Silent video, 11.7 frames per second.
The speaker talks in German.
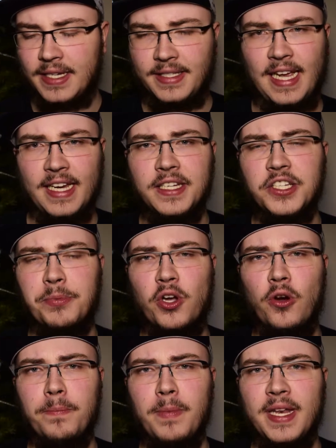Technisch
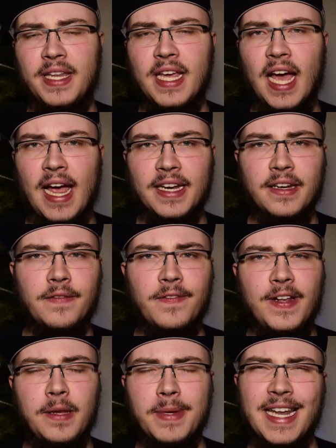bekommt man hier einen
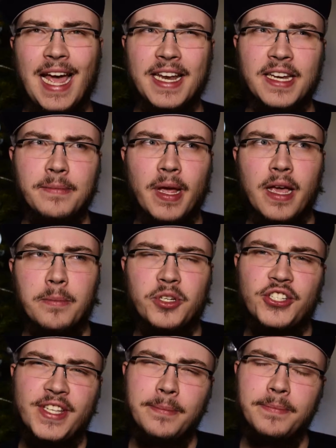Film in einem
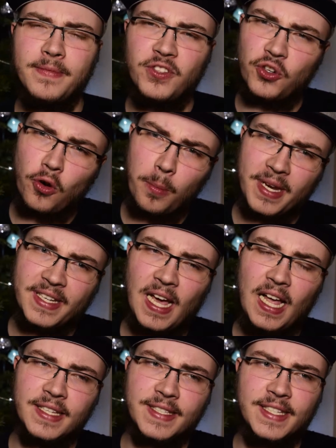bestimmten
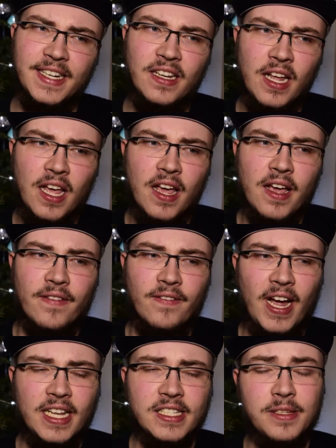Dokumentarstil,
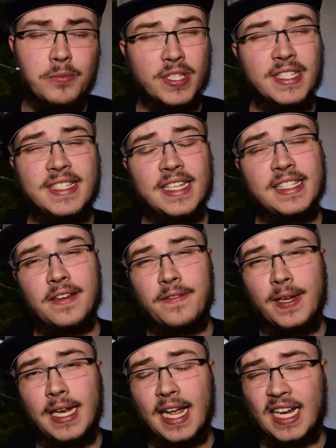weil sie müssen sehr, sehr
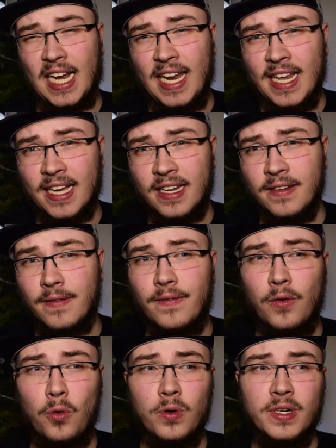viel erklären
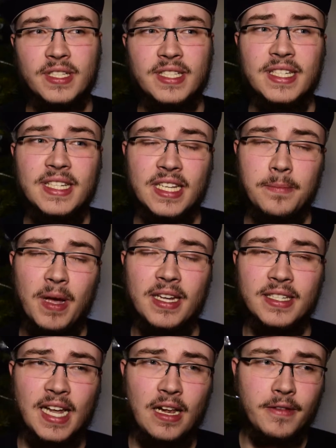und das
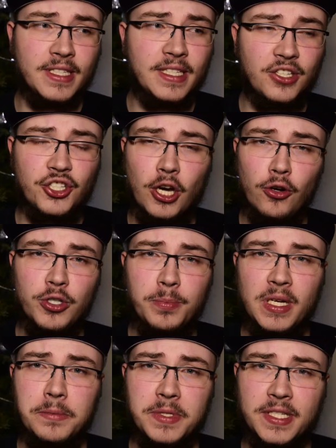machen teilweise die
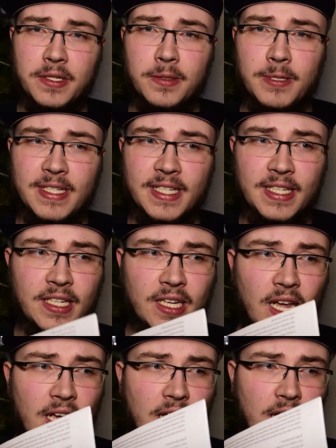Schauspieler bzw.
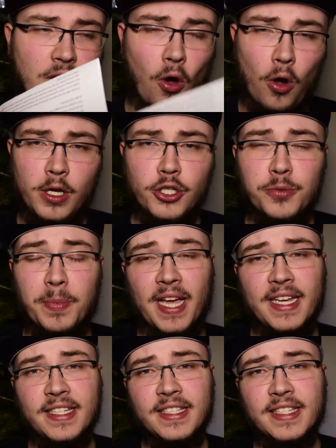die
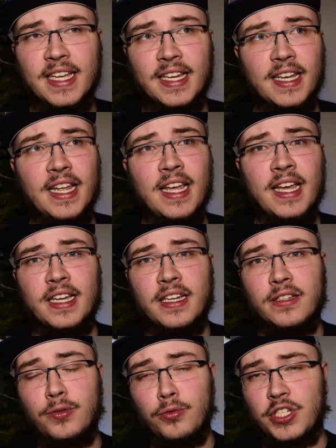Rollensprechenden
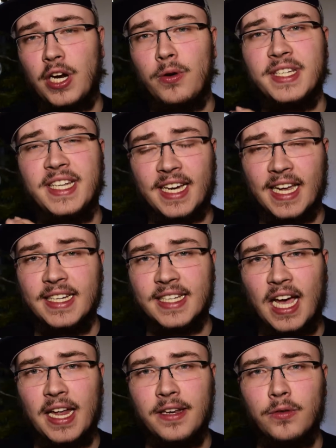Zuschauer
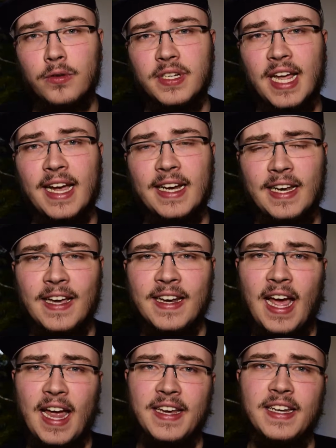direkt an und
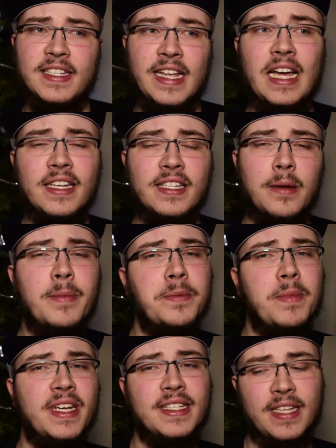erklären einige Sachen,
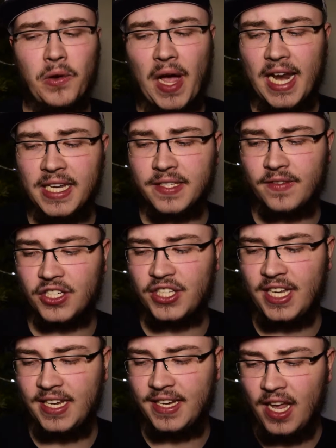damit man das auch alles
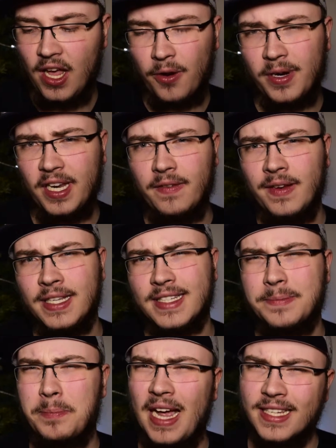versteht. Und ich finde,
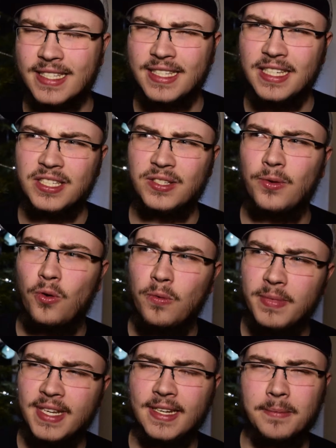das passt nicht so
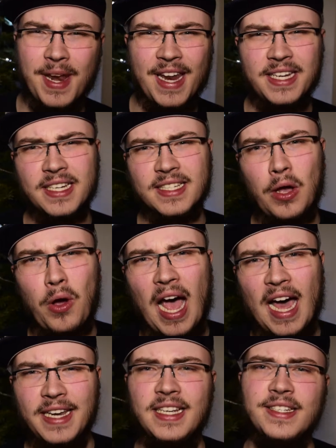unbedingt. Man hätte das
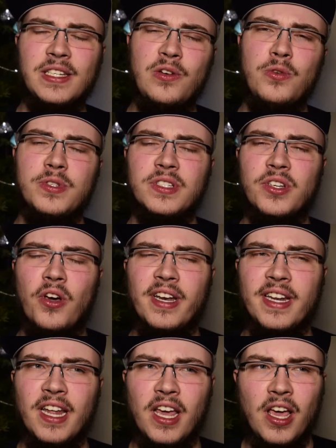auch anders lösen
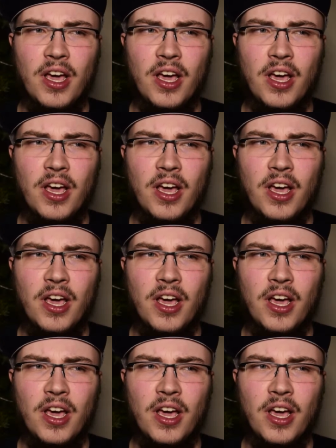können.